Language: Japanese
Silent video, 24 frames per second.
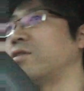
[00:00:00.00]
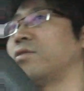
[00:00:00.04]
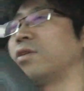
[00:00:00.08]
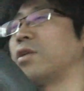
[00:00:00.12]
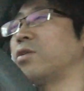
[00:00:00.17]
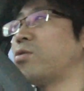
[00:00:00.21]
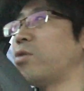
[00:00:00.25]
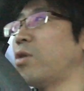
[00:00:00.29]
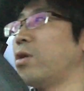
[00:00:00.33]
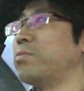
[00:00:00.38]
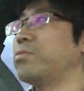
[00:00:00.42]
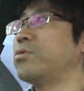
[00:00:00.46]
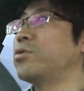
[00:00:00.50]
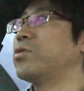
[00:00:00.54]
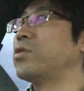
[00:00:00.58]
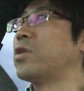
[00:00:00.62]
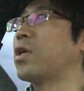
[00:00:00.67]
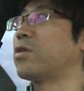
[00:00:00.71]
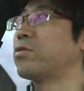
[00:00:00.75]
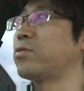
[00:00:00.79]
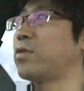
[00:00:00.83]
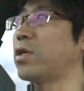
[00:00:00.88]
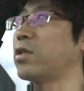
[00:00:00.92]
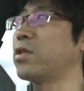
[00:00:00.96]
るな、トラブルに
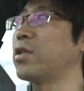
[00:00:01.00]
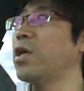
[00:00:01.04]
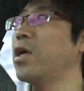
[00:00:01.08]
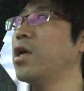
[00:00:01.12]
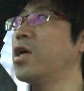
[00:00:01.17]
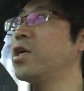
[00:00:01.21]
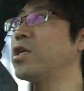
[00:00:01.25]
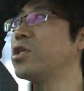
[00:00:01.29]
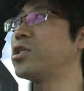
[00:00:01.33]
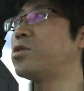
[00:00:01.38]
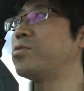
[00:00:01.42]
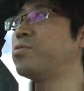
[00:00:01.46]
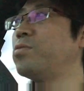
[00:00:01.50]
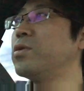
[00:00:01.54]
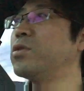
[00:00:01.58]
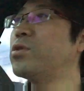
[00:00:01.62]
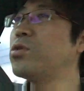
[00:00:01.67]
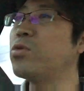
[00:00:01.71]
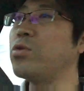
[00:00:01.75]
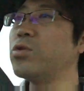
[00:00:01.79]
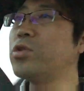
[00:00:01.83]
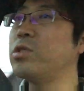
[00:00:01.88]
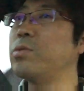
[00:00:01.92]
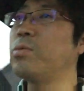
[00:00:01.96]
なるな、自分は
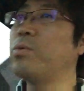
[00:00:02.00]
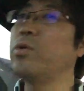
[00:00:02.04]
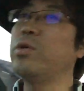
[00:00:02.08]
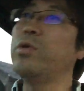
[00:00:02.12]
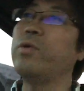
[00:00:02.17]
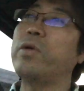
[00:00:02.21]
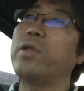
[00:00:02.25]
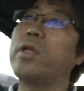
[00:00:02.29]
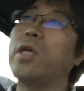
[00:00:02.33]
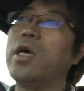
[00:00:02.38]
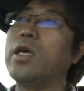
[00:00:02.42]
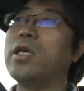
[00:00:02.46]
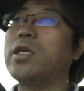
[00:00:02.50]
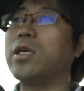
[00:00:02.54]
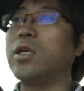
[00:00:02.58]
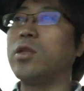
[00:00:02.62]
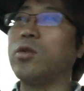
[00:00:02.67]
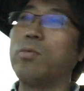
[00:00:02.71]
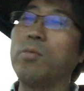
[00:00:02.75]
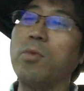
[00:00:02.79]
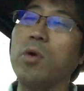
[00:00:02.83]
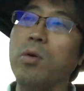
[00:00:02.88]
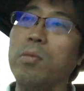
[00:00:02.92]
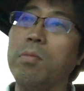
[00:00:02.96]
そのつもりはないけ
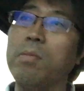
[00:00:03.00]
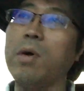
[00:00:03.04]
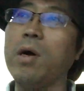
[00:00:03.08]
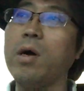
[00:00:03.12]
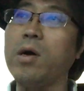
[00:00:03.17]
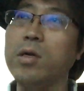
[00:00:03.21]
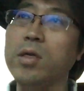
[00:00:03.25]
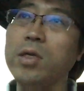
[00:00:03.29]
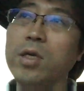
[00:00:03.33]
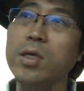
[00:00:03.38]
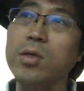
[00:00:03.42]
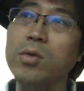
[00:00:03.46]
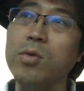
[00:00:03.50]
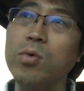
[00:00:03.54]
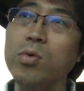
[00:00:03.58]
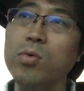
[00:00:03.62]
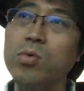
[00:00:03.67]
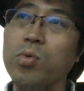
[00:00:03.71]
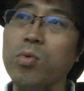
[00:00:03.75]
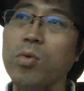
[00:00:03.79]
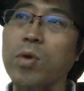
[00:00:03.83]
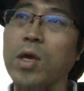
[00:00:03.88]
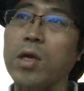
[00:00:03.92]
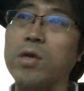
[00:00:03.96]
ども周りがどう
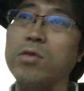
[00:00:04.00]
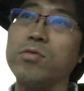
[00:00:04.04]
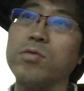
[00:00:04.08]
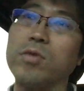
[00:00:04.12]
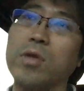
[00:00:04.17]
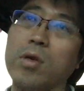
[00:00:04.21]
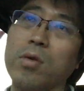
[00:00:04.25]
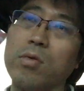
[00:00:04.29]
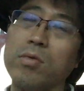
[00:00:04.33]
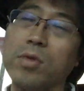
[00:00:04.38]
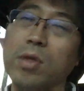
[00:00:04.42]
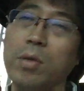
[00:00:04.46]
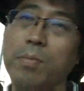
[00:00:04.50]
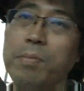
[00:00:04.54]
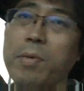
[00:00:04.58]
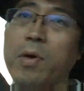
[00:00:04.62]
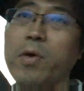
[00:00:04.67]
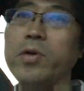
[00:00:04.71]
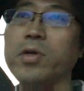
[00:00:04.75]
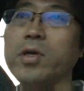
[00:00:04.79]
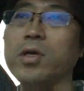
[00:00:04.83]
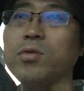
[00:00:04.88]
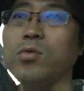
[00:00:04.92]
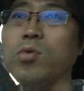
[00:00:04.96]
捉えるんだろう、
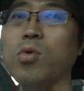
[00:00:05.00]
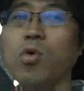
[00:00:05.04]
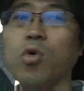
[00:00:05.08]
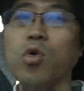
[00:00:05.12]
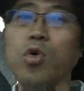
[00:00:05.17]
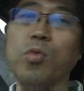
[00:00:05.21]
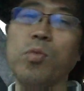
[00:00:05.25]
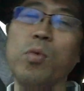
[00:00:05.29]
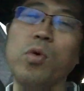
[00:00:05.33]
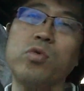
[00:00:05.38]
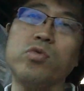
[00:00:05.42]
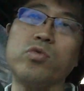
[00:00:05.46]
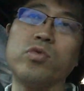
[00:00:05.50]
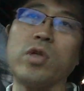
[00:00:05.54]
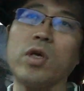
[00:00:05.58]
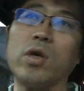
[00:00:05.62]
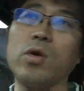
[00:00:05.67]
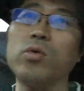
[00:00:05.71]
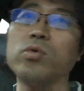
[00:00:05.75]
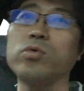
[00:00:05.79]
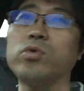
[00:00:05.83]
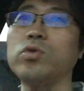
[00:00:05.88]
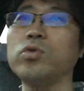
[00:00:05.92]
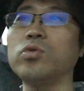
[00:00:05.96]
周りがどう思うんだ
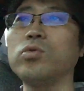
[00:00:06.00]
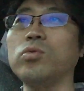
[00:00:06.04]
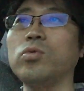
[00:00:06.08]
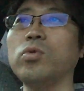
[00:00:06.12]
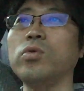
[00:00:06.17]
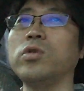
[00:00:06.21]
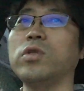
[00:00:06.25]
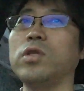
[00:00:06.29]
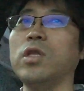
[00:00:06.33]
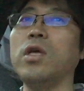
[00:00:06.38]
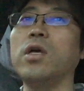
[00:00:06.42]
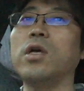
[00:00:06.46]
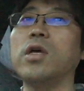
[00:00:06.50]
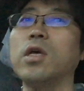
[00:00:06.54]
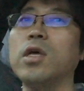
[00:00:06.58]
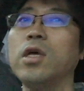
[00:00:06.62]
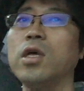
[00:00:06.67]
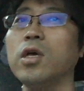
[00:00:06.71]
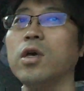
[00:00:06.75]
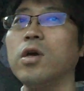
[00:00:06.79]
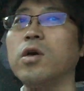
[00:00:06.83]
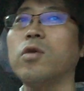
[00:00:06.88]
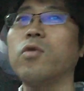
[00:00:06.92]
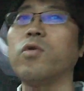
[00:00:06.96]
ろうということにね、
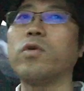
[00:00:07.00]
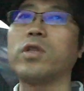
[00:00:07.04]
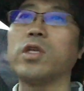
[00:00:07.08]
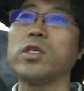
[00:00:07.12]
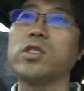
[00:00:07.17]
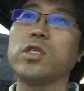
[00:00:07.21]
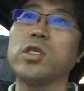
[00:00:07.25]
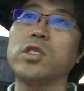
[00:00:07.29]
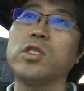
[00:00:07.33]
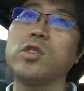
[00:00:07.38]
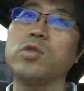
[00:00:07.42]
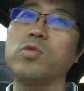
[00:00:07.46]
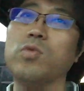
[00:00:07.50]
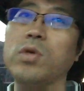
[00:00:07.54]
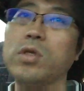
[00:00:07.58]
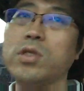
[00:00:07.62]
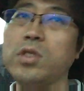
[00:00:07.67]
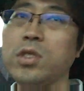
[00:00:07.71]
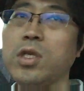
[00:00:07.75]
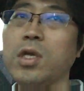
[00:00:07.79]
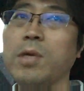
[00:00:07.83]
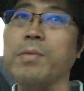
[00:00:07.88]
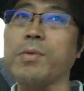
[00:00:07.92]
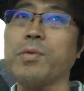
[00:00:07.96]
私たちは
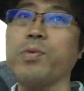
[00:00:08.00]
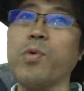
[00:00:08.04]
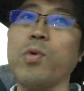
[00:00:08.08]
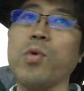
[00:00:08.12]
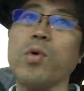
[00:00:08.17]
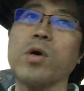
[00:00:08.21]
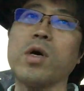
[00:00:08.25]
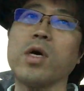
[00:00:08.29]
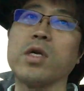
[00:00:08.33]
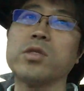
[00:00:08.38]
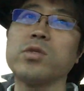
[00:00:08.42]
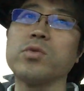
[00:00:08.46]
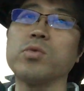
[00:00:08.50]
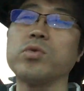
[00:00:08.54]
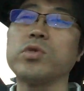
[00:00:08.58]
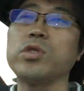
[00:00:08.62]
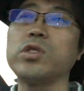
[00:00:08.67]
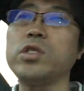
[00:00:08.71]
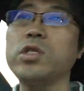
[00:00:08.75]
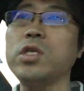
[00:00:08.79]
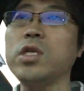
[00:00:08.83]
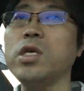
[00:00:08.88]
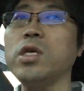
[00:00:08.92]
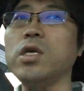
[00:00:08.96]
常にフォーカスを
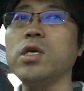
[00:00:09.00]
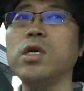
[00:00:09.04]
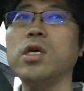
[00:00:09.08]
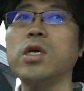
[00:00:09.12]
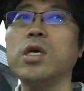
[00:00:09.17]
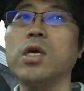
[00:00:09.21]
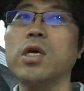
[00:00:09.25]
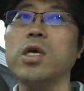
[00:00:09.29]
して